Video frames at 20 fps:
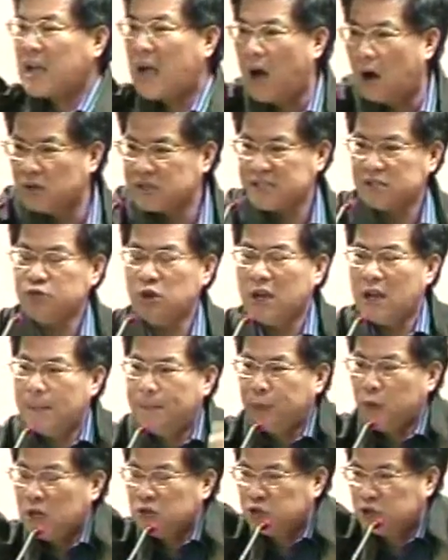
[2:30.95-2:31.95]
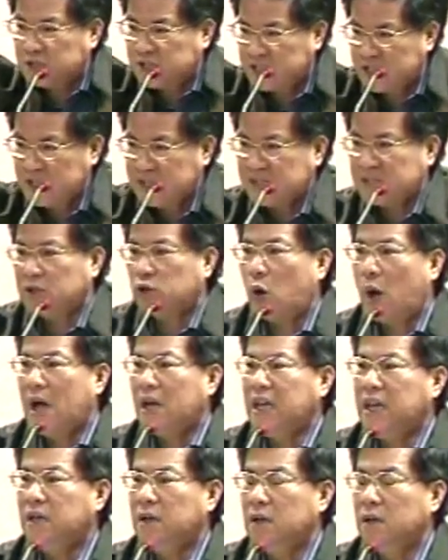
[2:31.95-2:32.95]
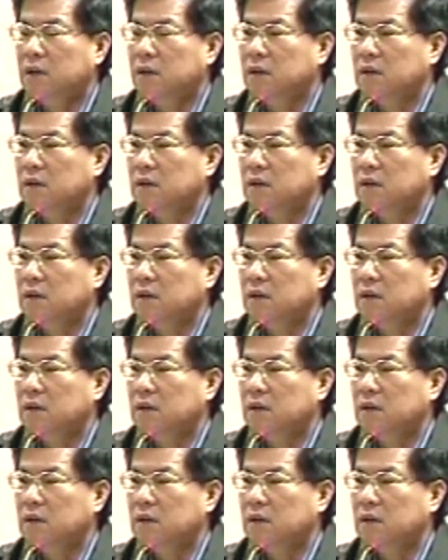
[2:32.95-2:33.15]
考试院也不用去集思广益。